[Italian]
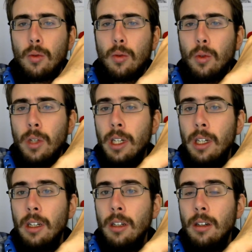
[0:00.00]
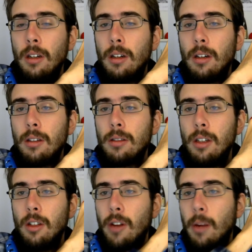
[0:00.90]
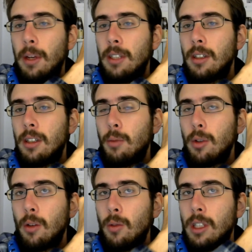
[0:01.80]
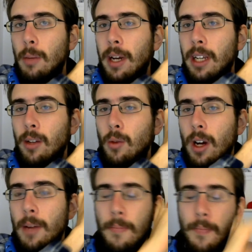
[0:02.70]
qui, sì dovrebbe essere tipo da questa parte qua.